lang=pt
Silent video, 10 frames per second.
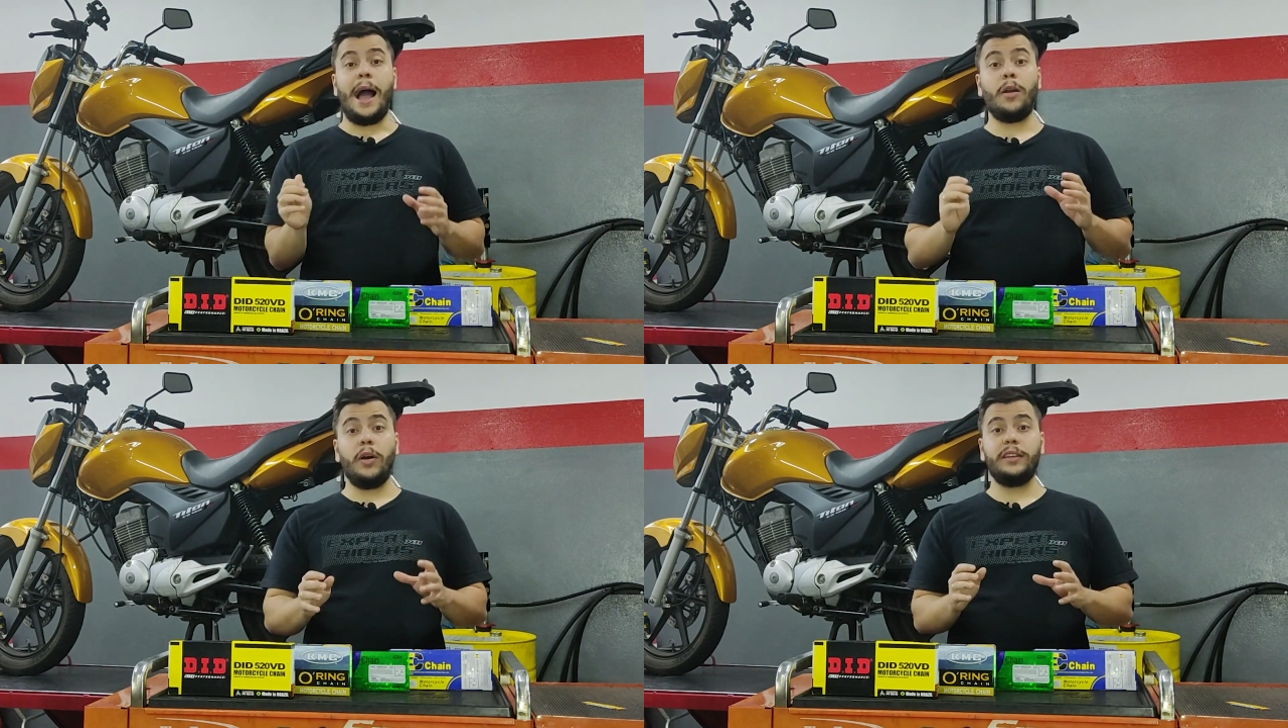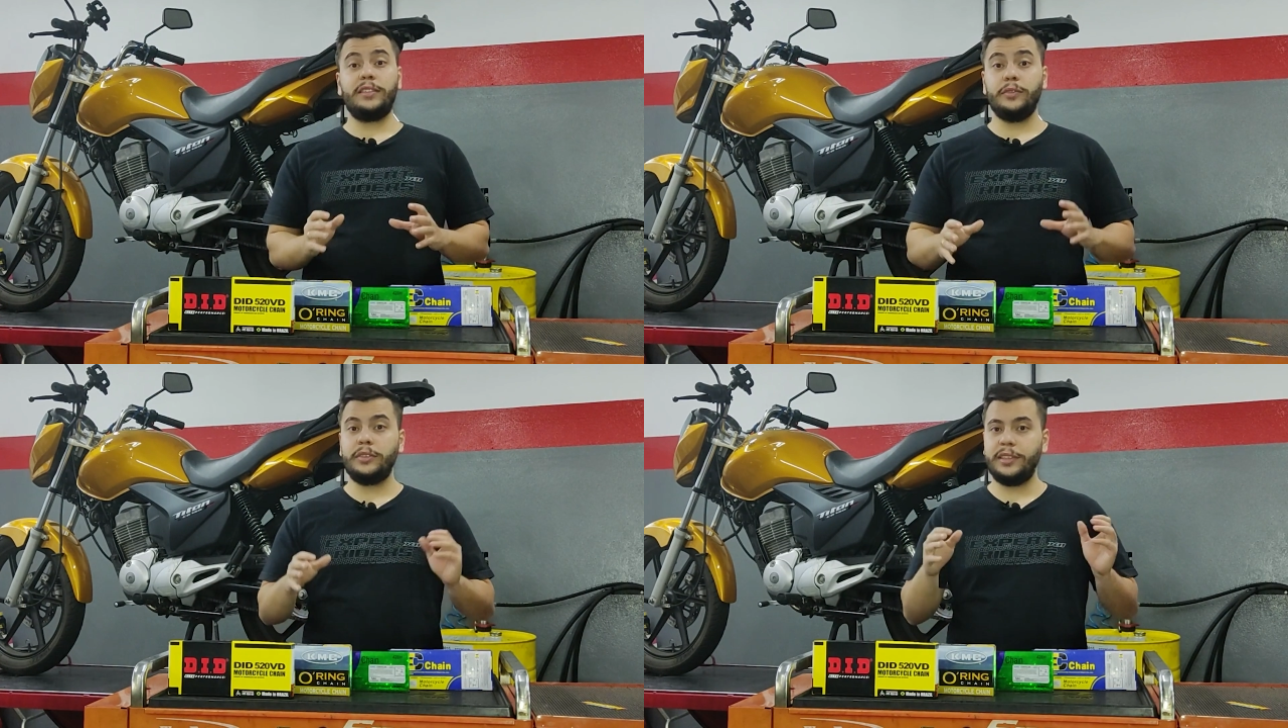Agora,
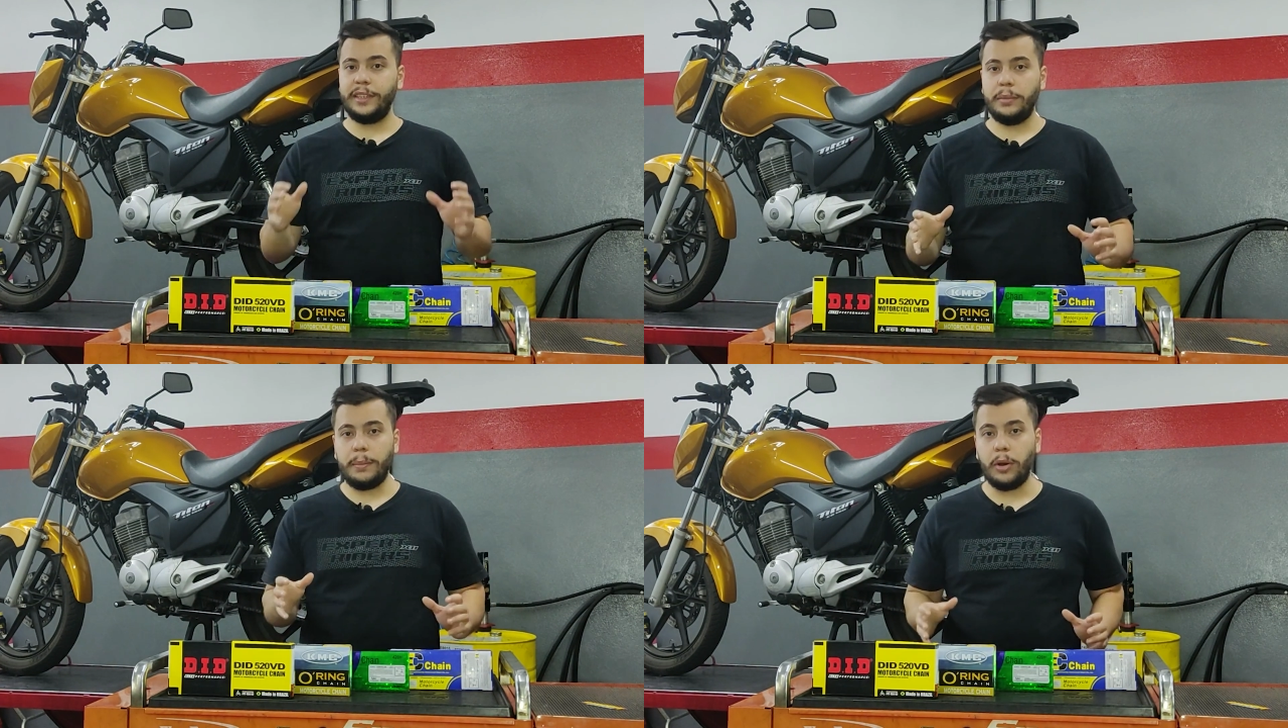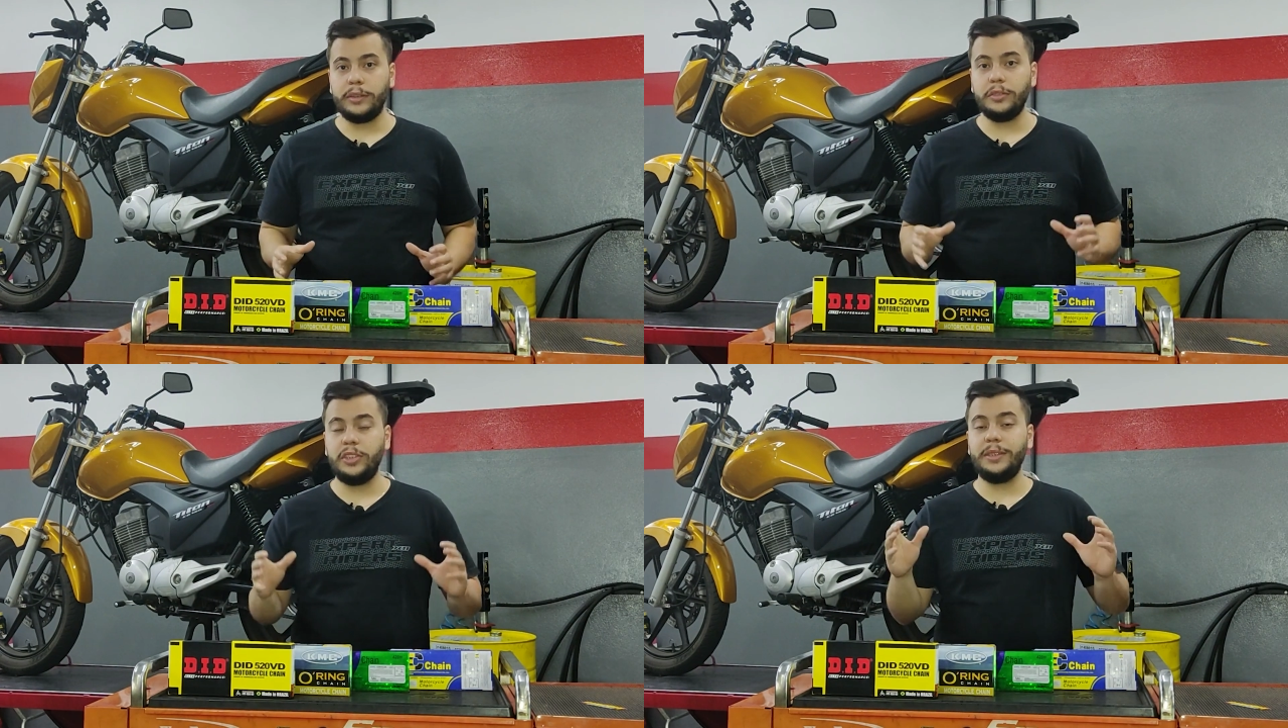se você tem uma
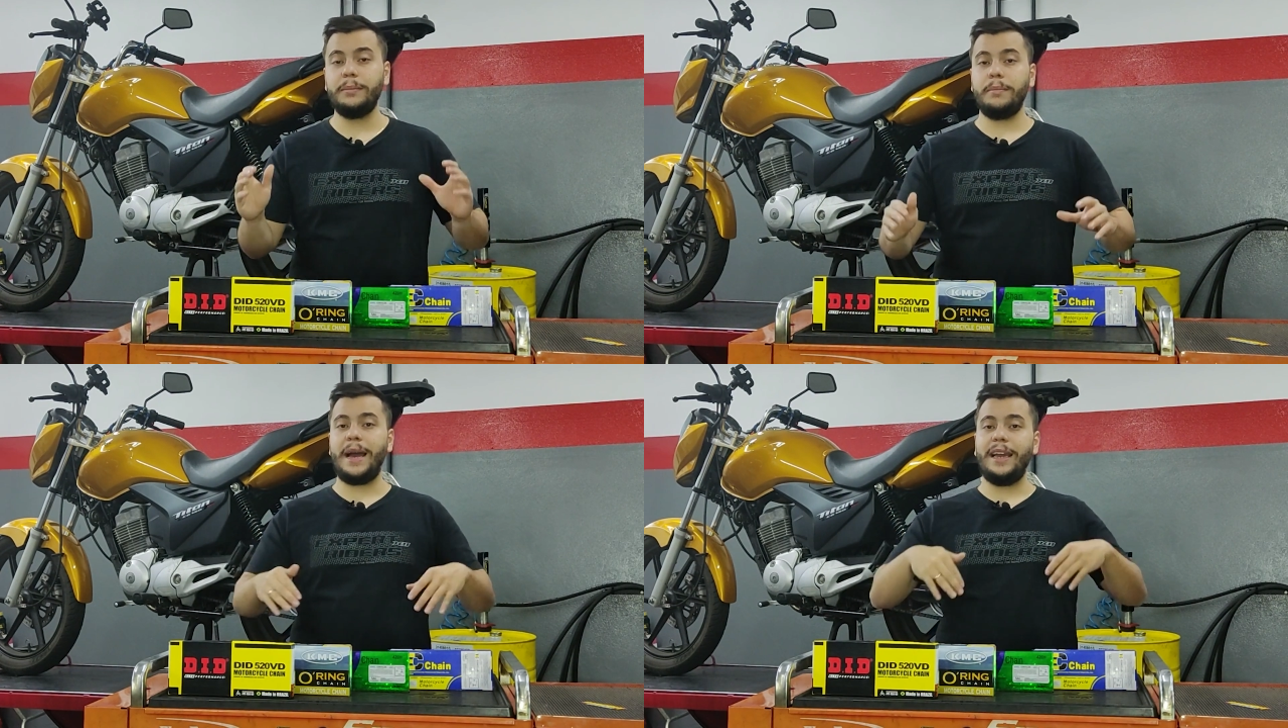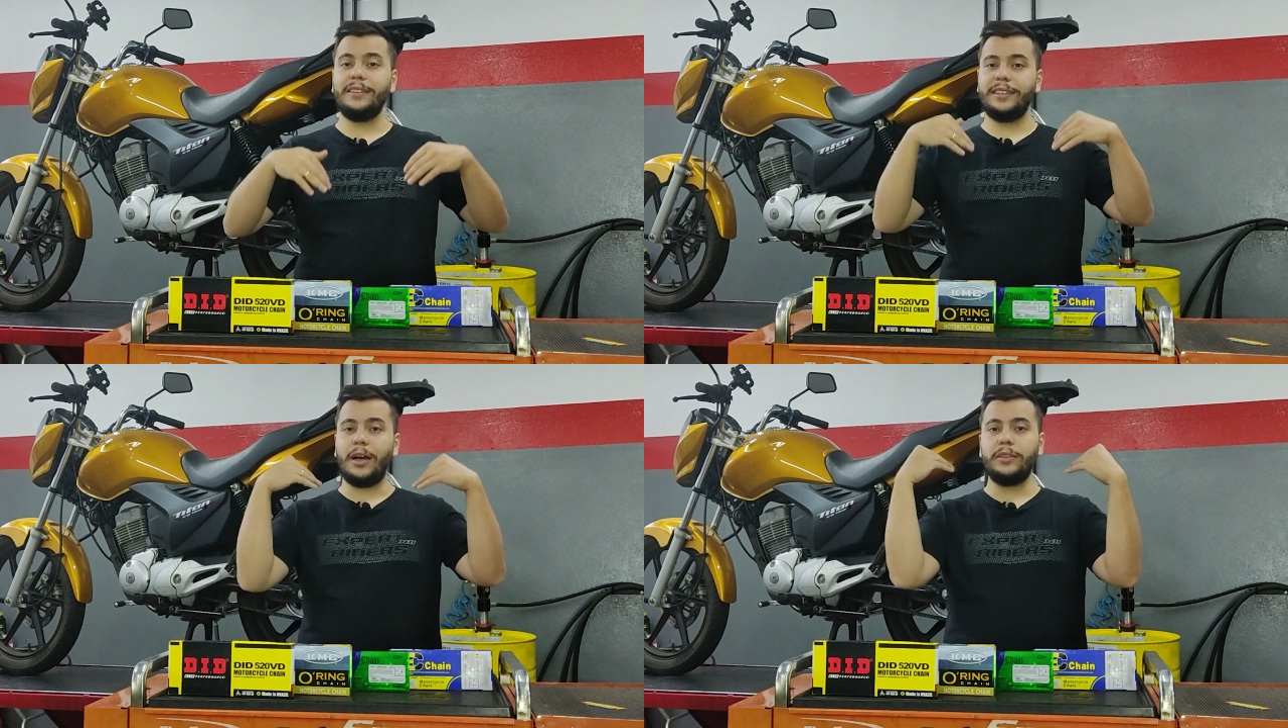moto de
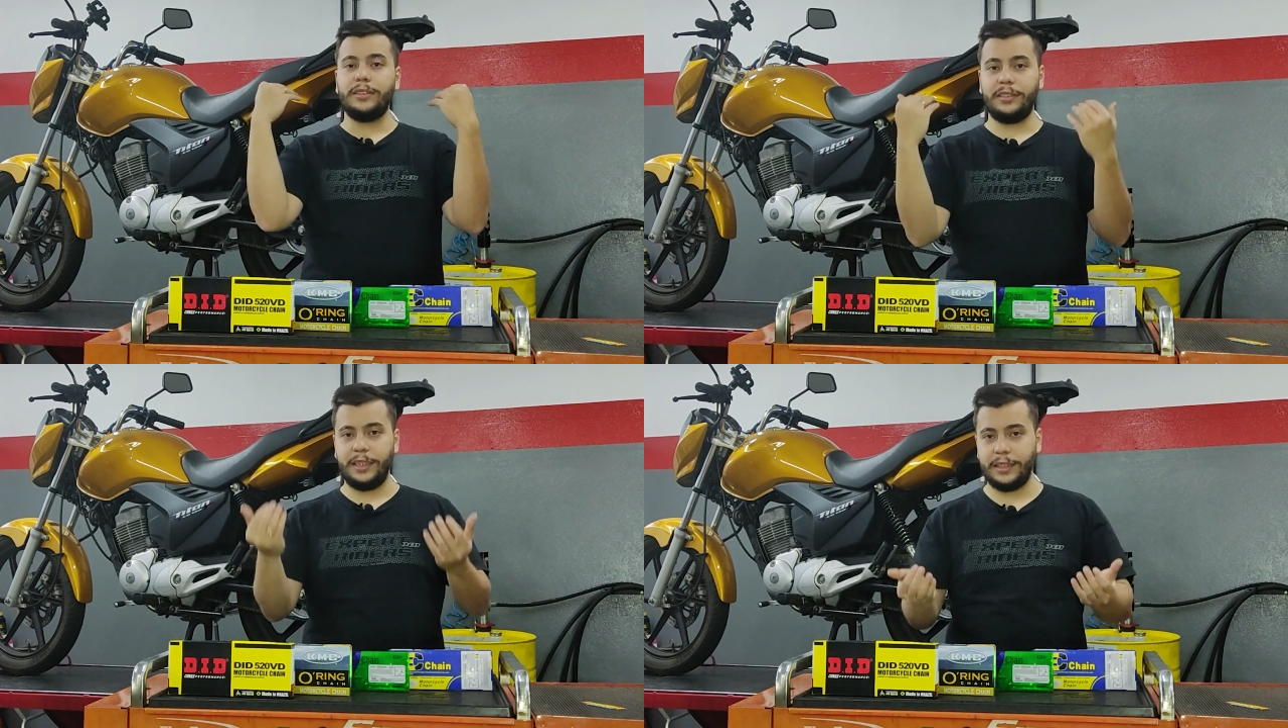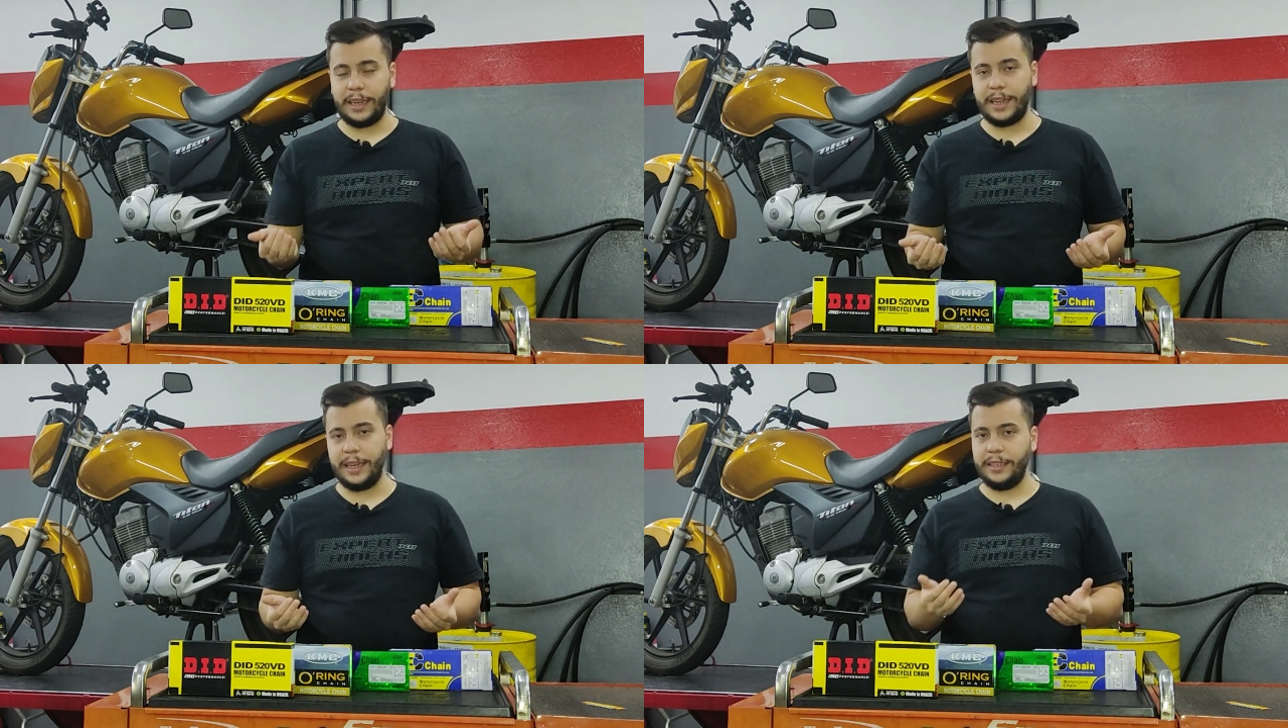mais alta
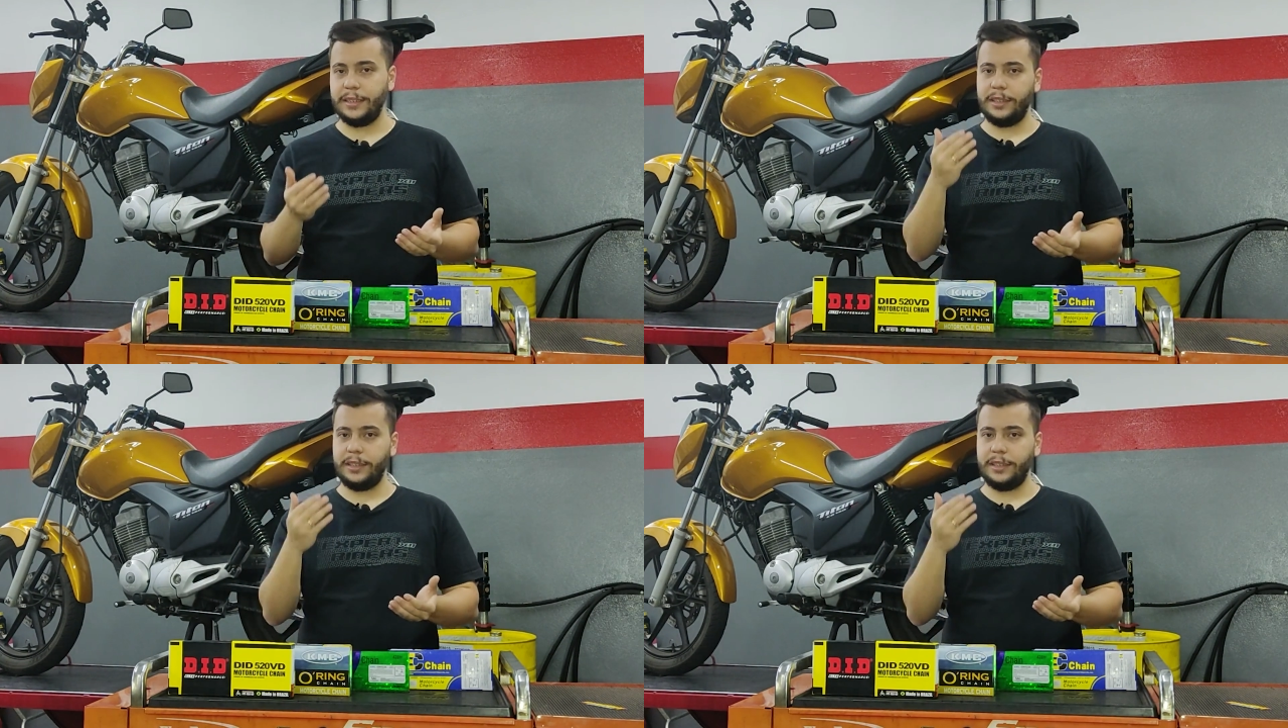cilindrada ainda,